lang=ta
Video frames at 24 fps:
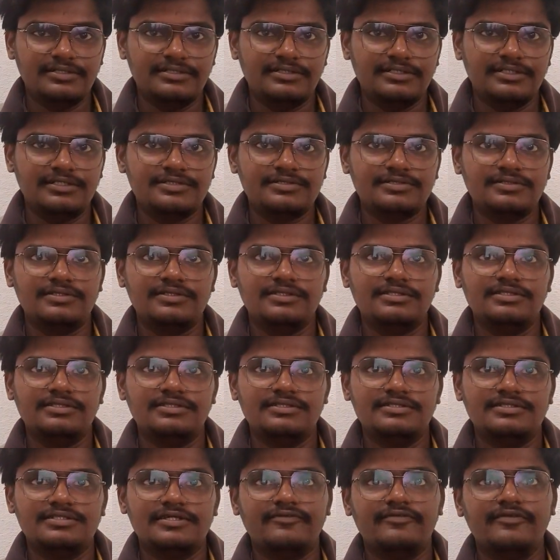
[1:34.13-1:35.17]
என்ன சொல்கிறது
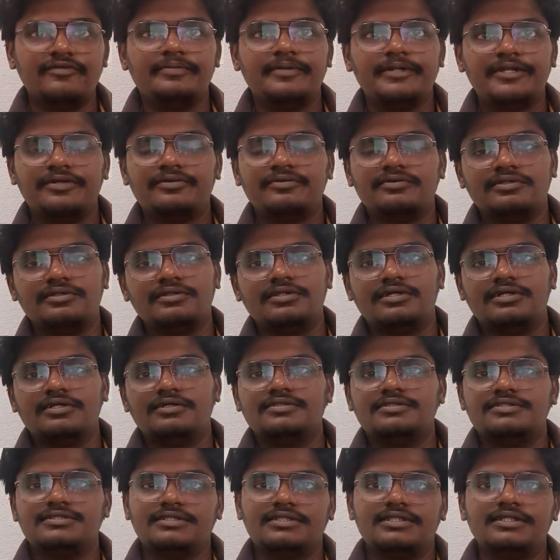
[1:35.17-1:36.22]
சஃபர் பண்ணி கொடுத்துருந்தாங்க
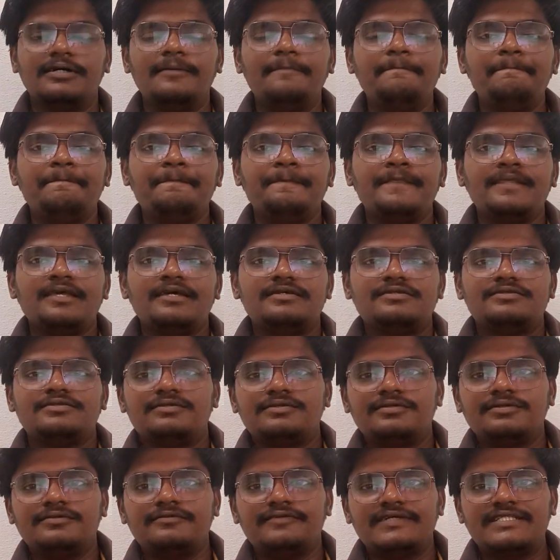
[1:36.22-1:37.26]
வச்சுக்கலாம் ஸோ
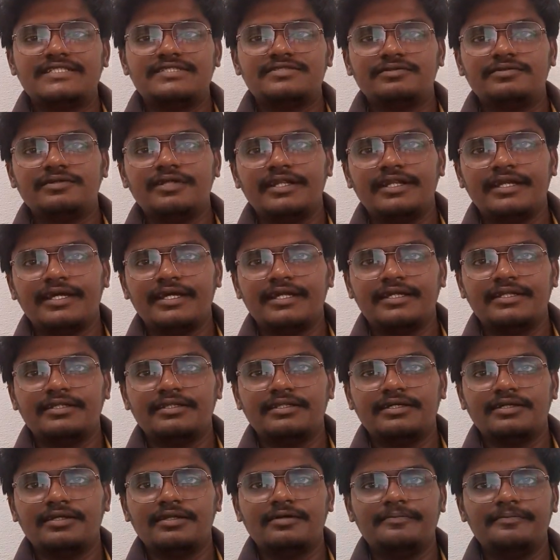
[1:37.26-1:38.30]
ஃபஸ்ட் ஒன்று என்ன
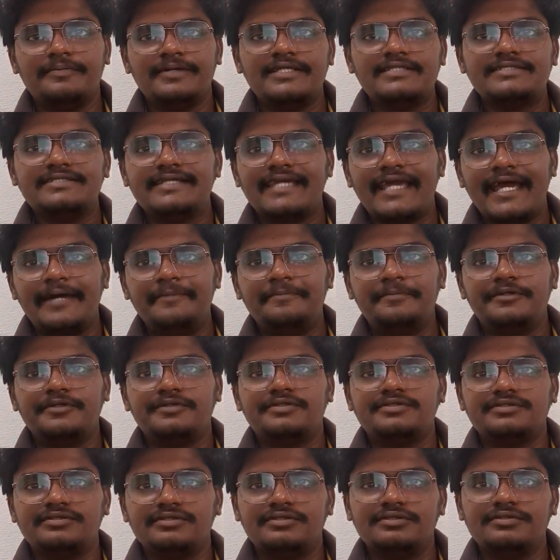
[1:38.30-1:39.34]
கேட்டிருந்தாங்கன்னா பேசிக்
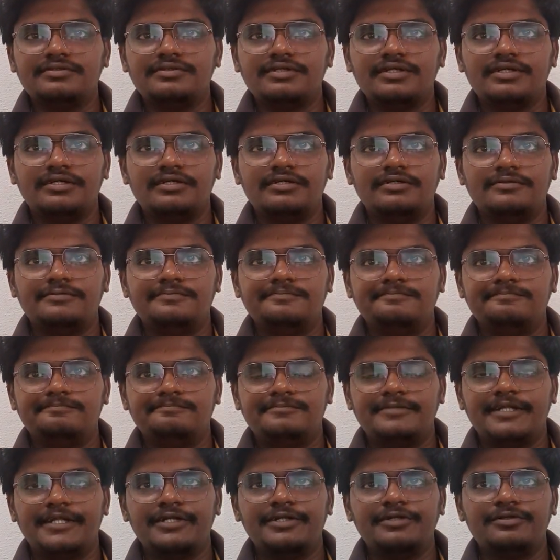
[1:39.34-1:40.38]
ஆப்டியூட்ஸ் வந்து ஒரு
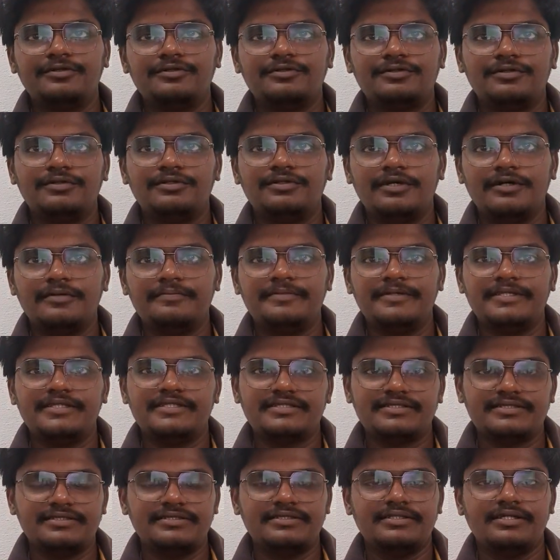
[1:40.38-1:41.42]
டென் டு டுவெல்
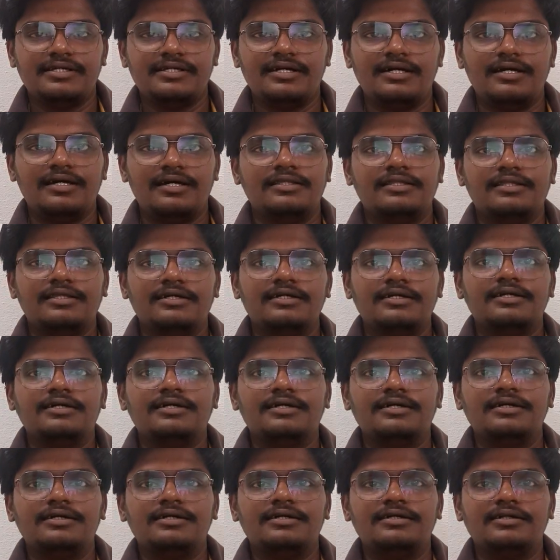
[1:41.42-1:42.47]
டாபிக்ஸ் அந்த
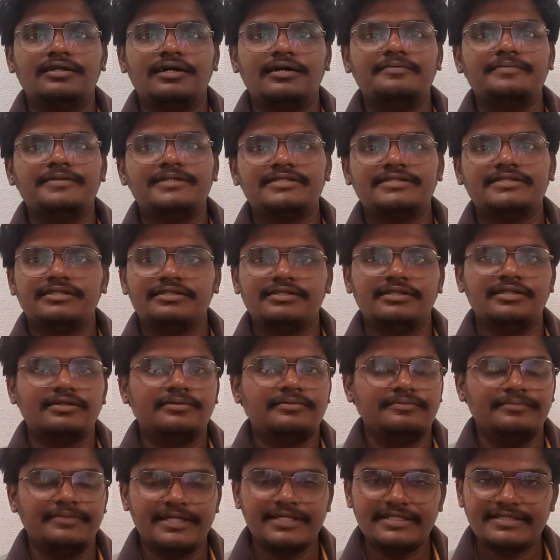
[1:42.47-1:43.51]
டாபிக்ஸ்லேருந்து
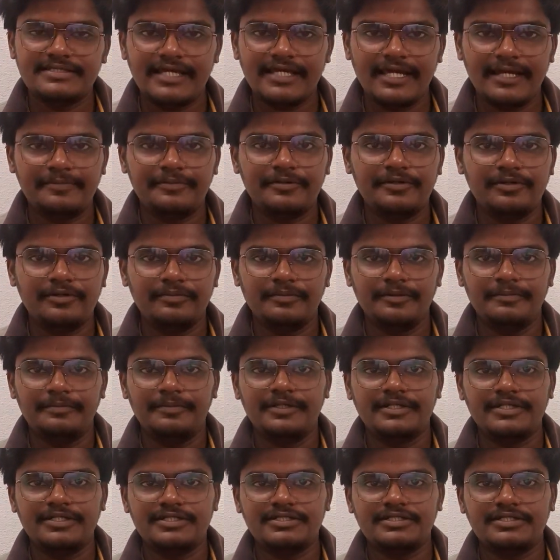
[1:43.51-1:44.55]
தான் பேசிக் ஆப்டர் நம்ம
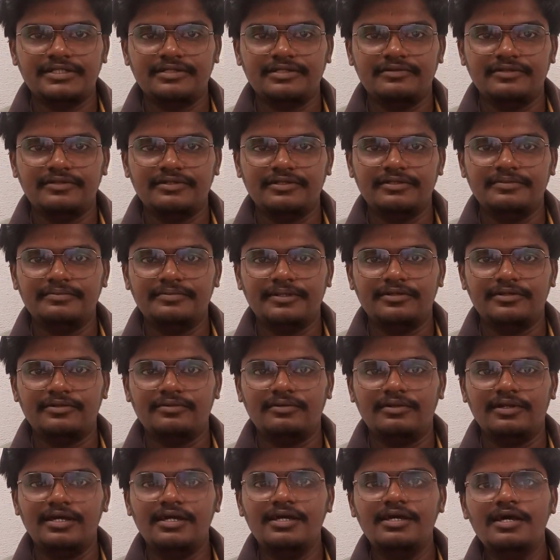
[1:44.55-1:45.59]
ப்ரிப்பரேஷன் வந்து
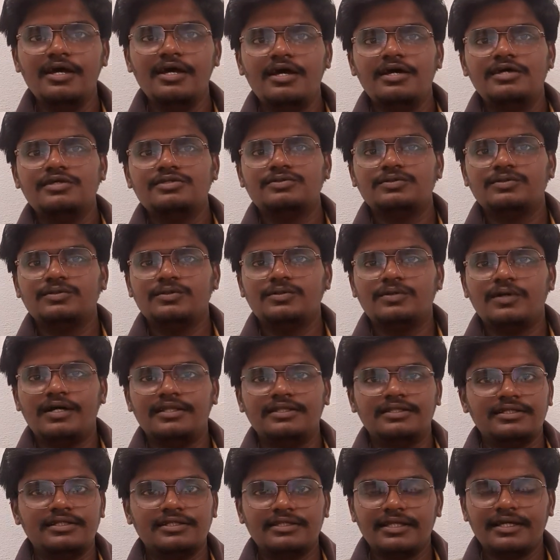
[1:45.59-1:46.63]
பண்ணுறோம்ல ஸோ
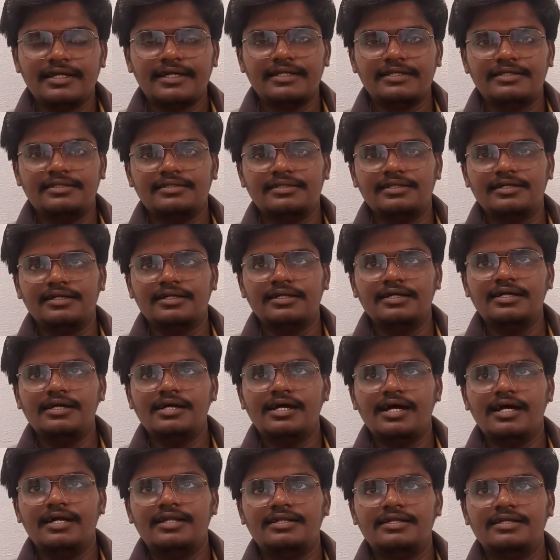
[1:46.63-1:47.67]
அதுலேருந்து தான் கேட்டிருந்தாங்க
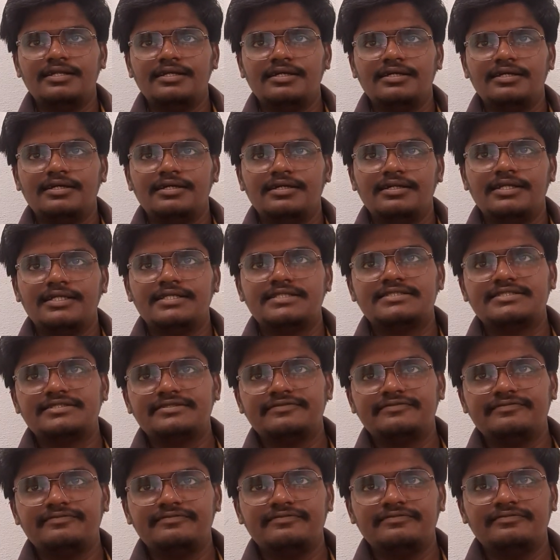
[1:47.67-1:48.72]
அண்டு
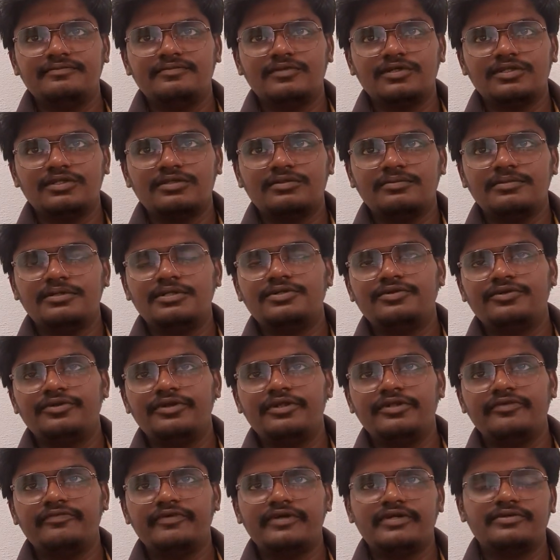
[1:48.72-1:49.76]
நெக்ஸ்ட்டு மொத்தமாக
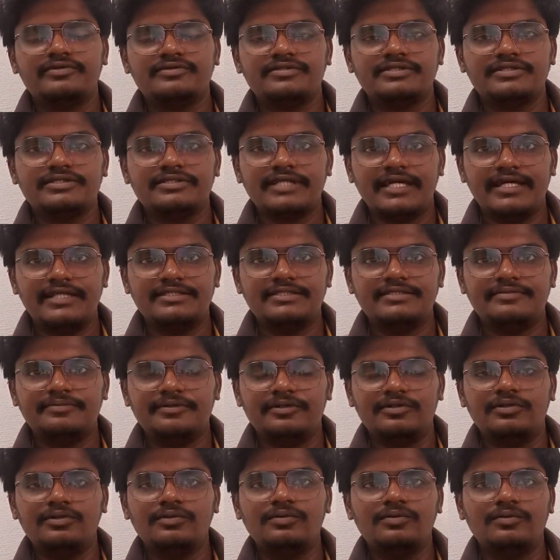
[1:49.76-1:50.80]
டுவெண்ட்டி ஃபைவ் கொஸ்டின்ஸ்க்கு ஆன்சர்
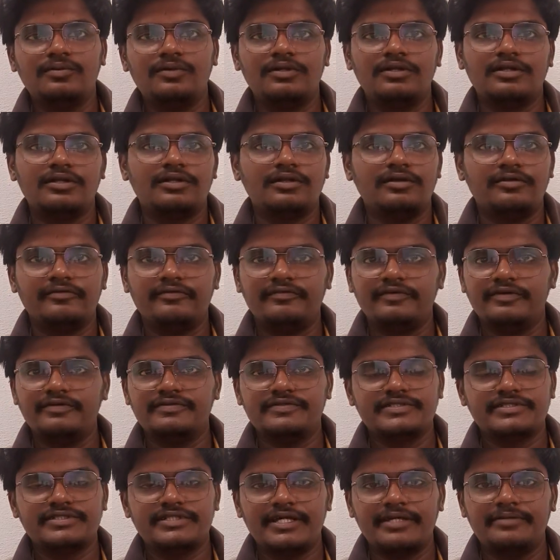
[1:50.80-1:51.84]
பண்ணோம் ஒன் அண்ட் ஆஃப்
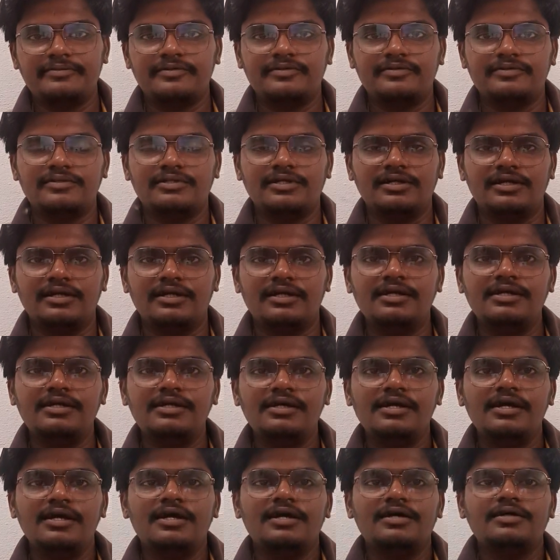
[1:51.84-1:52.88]
ஹவர்ஸ் டைம் கொடுத்தாங்க
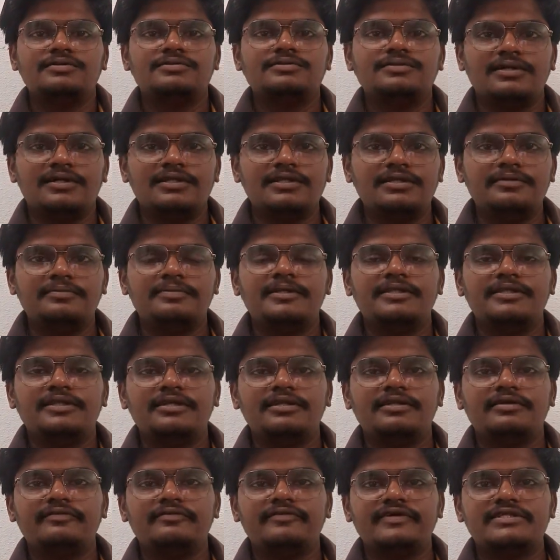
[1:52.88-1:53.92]
ஸோ அதில்
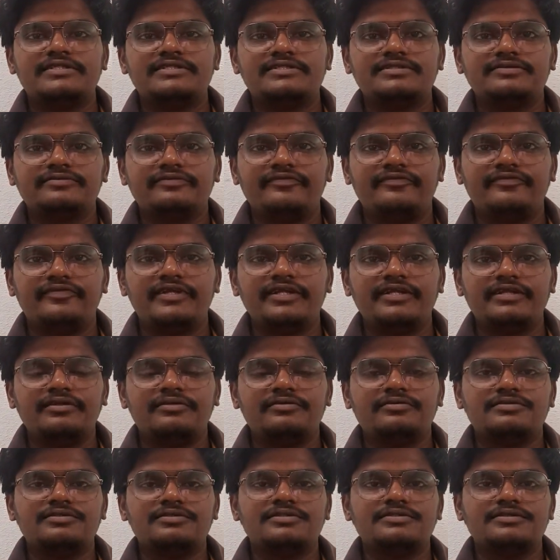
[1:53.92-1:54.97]
பார்த்தீங்கன்னா ஃபஸ்ட்டு ஃபிஃப்டீன்
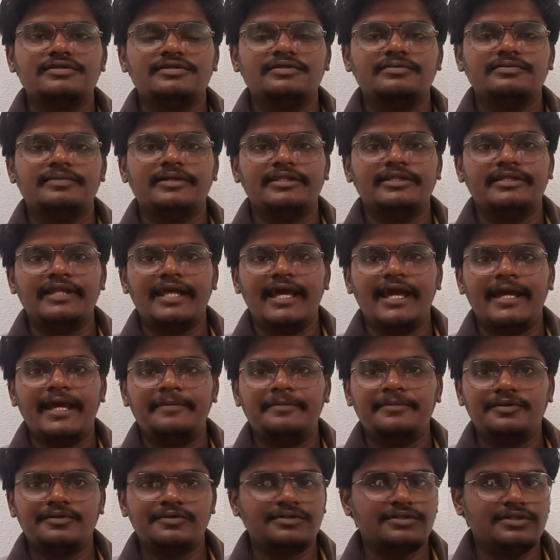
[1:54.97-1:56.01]
கொஸ்டின்ஸ் வந்து பார்த்திங்கன்னா
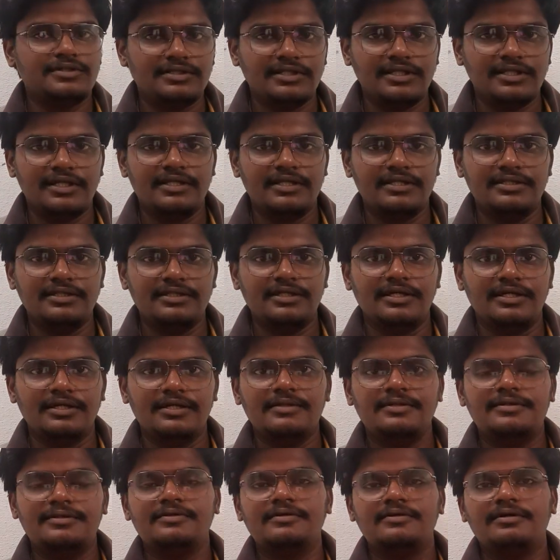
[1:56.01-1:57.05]
ஆப்டியூட்லேருந்து தான் கேட்டிருந்தாங்க
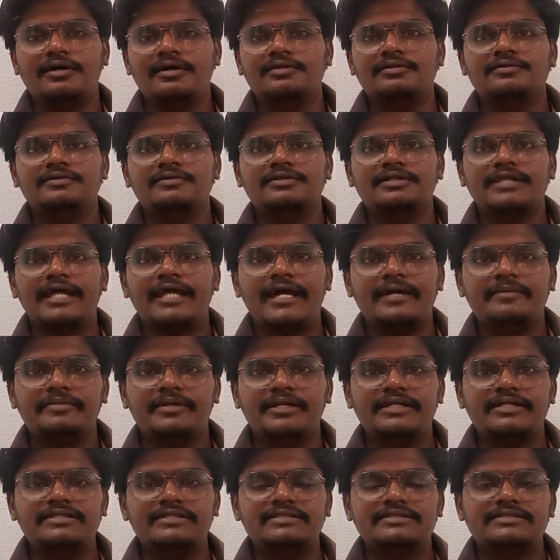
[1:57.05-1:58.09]
அதாவது டைம்
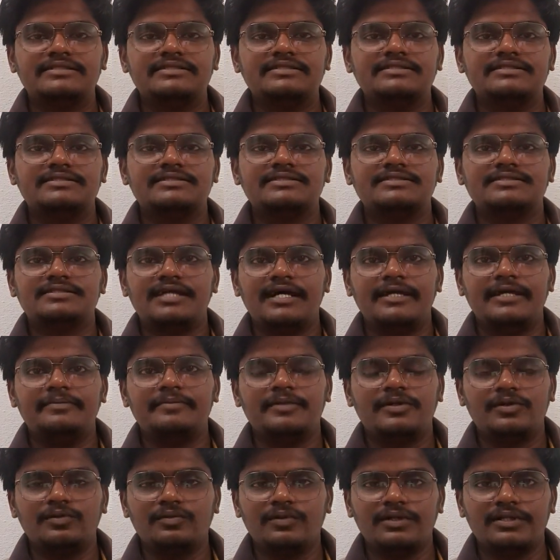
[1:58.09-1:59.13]
அண்ட் டிஸ்டன்ஸ் டைம்
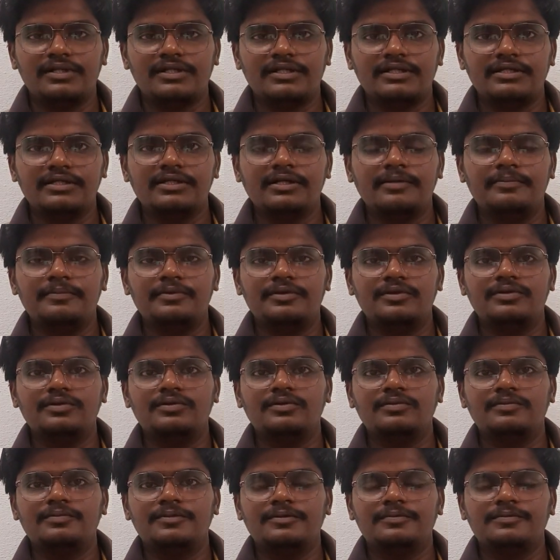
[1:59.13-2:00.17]
அண்ட் ஒர்க்கு அப்புறம்
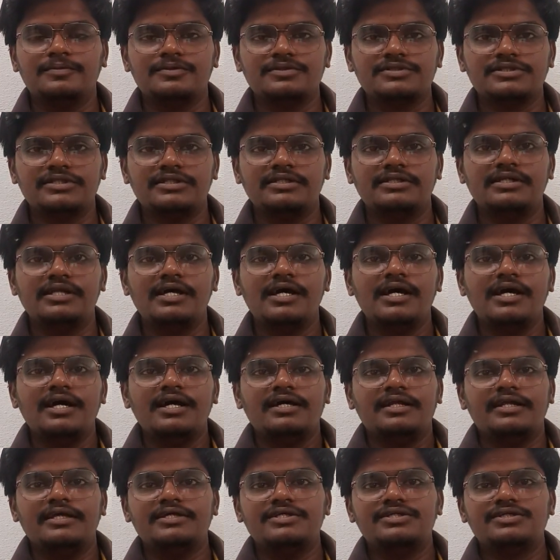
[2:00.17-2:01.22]
ப்ரொப்போஷன்
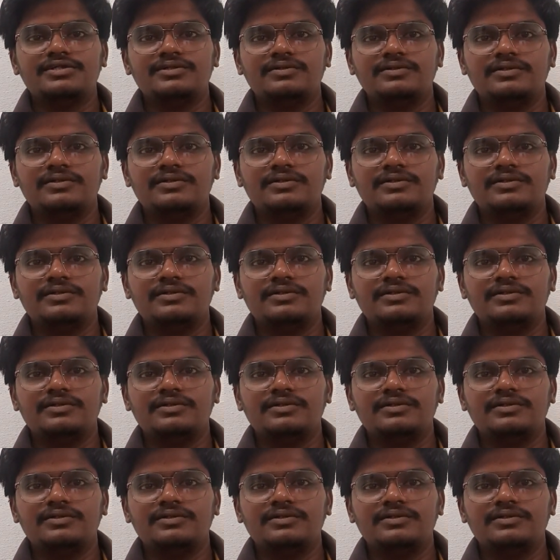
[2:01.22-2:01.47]
ரேஷியோ